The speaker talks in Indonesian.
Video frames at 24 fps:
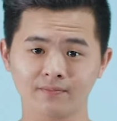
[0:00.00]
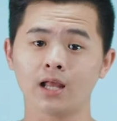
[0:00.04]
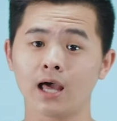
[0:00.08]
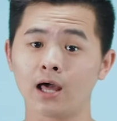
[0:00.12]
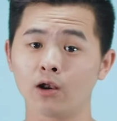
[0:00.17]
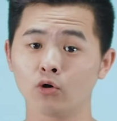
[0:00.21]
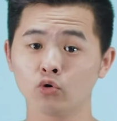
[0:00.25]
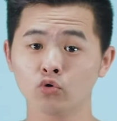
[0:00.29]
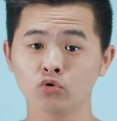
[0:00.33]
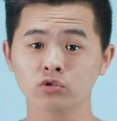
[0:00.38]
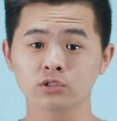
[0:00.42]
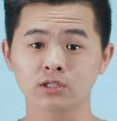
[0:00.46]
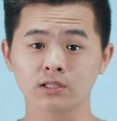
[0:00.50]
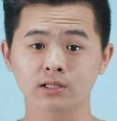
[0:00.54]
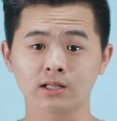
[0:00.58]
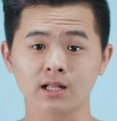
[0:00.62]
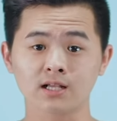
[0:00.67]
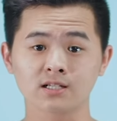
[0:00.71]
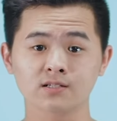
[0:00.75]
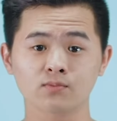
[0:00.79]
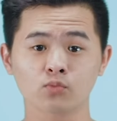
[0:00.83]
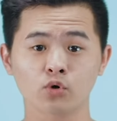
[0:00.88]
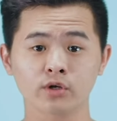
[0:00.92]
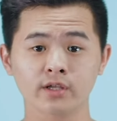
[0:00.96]
Lalu
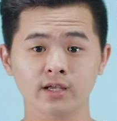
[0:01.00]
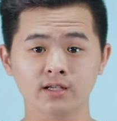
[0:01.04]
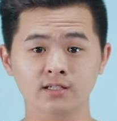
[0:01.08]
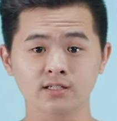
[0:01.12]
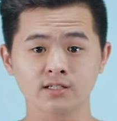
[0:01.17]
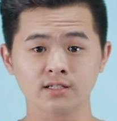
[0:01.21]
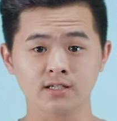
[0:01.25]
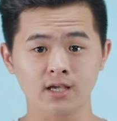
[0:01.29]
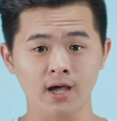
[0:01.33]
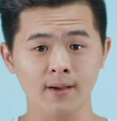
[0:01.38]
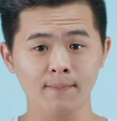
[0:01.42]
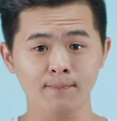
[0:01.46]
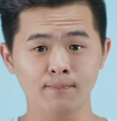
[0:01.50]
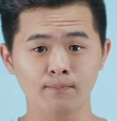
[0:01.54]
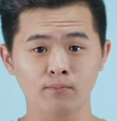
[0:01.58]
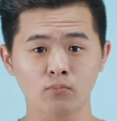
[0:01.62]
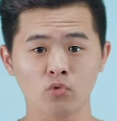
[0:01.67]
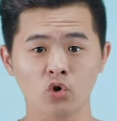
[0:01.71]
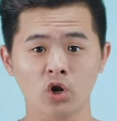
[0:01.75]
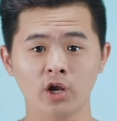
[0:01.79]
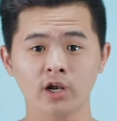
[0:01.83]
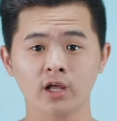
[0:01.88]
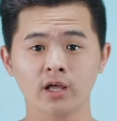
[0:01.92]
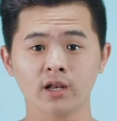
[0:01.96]
setelah semuanya siap,
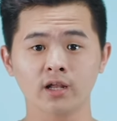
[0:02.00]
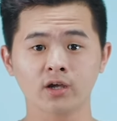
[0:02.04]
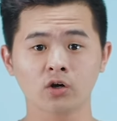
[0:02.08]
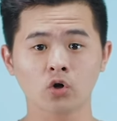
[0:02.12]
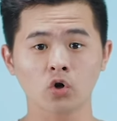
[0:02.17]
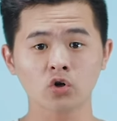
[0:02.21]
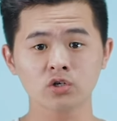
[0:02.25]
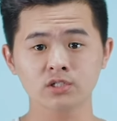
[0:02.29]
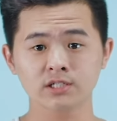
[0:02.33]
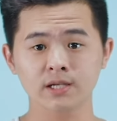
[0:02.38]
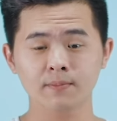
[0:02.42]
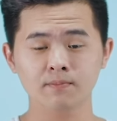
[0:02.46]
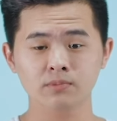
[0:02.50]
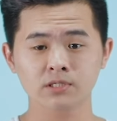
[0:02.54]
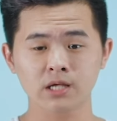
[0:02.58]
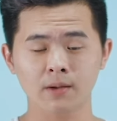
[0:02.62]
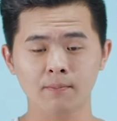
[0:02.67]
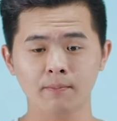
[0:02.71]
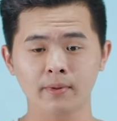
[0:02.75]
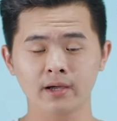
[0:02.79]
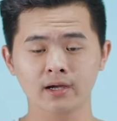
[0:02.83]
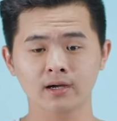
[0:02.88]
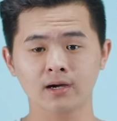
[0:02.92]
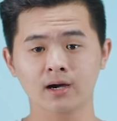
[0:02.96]
mulai dari konsep
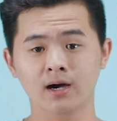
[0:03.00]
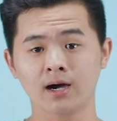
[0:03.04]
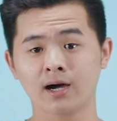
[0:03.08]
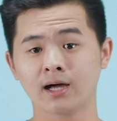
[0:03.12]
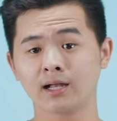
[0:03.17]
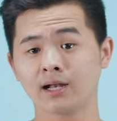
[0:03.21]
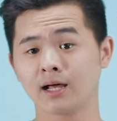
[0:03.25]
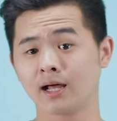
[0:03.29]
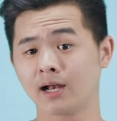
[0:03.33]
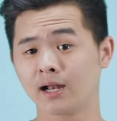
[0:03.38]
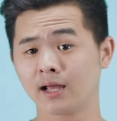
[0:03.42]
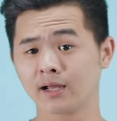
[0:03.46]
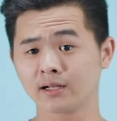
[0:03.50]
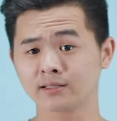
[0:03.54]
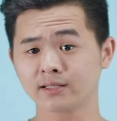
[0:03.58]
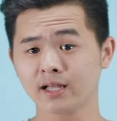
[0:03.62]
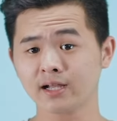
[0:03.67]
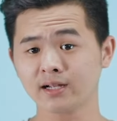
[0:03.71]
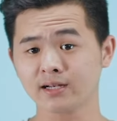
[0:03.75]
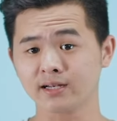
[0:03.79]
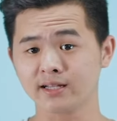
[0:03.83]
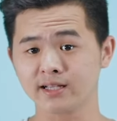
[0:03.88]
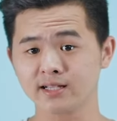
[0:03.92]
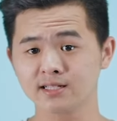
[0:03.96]
sampai ke hal-hal yang
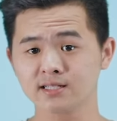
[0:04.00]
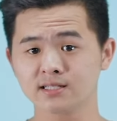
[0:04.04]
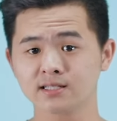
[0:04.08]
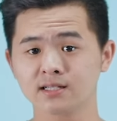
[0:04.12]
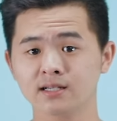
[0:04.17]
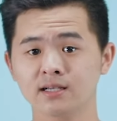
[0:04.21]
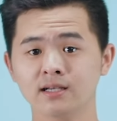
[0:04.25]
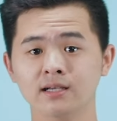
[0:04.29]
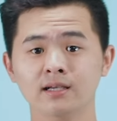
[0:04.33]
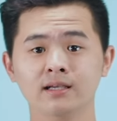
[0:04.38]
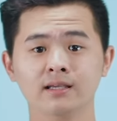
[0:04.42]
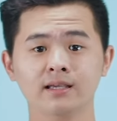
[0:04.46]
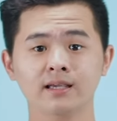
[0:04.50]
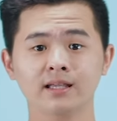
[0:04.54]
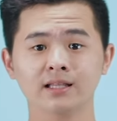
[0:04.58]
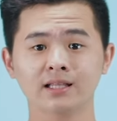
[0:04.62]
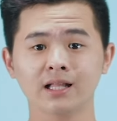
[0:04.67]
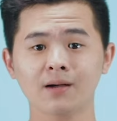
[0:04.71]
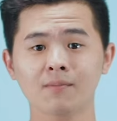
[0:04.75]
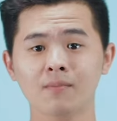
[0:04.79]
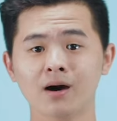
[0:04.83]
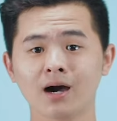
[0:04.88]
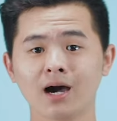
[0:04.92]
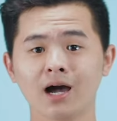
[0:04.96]
teknis,
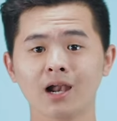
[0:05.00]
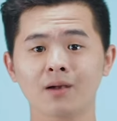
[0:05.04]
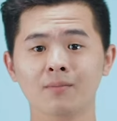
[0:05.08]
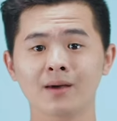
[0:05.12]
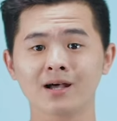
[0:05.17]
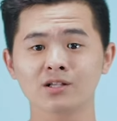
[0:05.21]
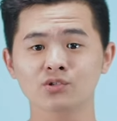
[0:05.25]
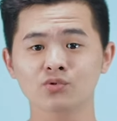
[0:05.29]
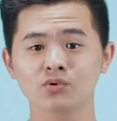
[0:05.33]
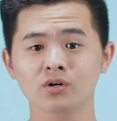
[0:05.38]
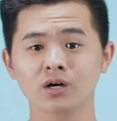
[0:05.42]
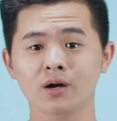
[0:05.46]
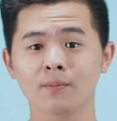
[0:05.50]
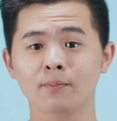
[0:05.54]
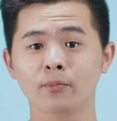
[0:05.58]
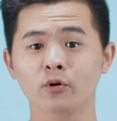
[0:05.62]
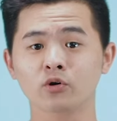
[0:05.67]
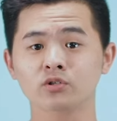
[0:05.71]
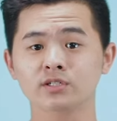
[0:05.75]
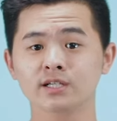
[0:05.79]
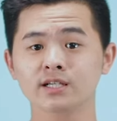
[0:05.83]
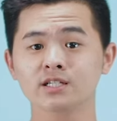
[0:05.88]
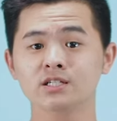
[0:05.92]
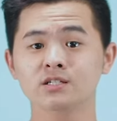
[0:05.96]
kita bakal masuk ke
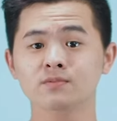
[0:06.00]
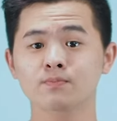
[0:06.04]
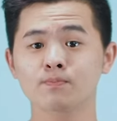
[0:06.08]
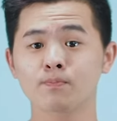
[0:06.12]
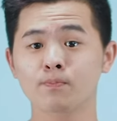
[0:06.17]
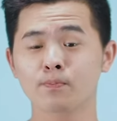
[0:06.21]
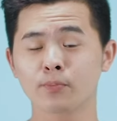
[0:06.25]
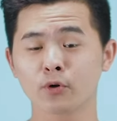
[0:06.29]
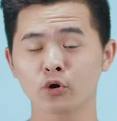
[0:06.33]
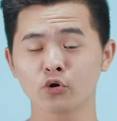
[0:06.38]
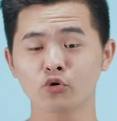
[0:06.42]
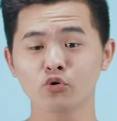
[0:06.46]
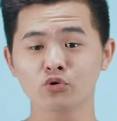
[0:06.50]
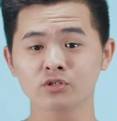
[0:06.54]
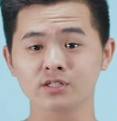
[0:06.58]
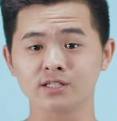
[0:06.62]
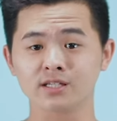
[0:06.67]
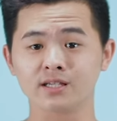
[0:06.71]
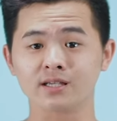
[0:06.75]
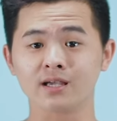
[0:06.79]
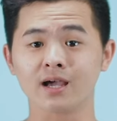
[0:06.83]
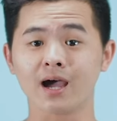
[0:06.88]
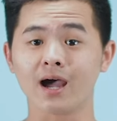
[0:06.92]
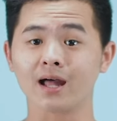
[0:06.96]
proses
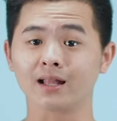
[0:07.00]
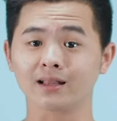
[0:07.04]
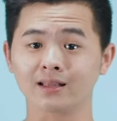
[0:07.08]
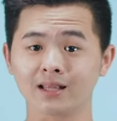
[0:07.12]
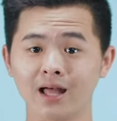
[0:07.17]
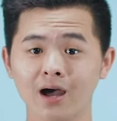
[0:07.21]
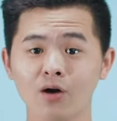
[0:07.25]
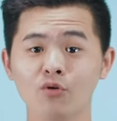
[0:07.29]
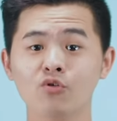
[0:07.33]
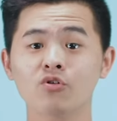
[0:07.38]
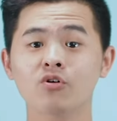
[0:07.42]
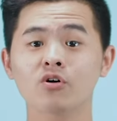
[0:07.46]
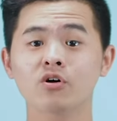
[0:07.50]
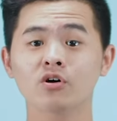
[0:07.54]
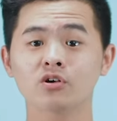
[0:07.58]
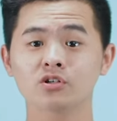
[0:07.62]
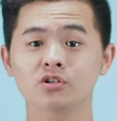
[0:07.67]
produksi atau